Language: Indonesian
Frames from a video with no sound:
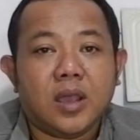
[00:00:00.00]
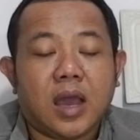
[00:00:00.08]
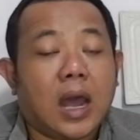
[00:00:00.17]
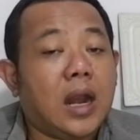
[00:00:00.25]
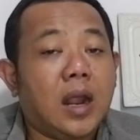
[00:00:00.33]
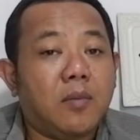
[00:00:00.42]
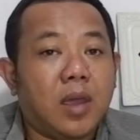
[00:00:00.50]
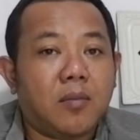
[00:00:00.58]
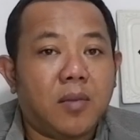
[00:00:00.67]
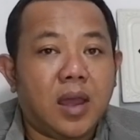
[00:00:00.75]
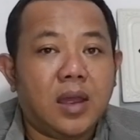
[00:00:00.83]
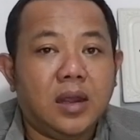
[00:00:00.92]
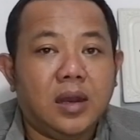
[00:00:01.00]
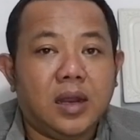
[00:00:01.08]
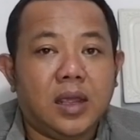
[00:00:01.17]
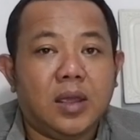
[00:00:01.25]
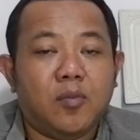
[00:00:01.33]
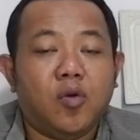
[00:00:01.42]
Karena memang
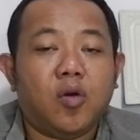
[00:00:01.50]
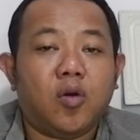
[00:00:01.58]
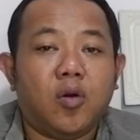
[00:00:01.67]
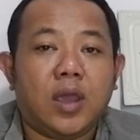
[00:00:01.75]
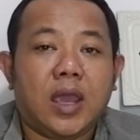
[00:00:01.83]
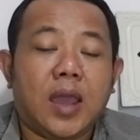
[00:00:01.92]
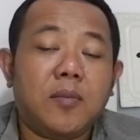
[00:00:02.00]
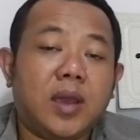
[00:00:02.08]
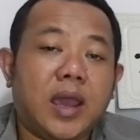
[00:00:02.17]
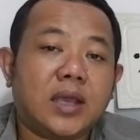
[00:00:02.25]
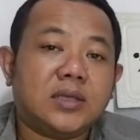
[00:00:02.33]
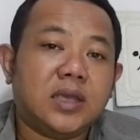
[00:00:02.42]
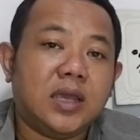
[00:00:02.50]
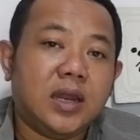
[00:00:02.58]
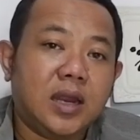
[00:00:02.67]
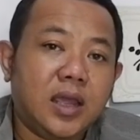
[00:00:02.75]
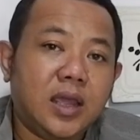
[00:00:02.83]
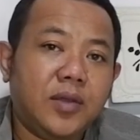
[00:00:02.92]
di buku IMGS
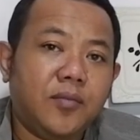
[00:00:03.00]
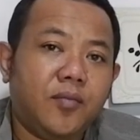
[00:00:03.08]
ini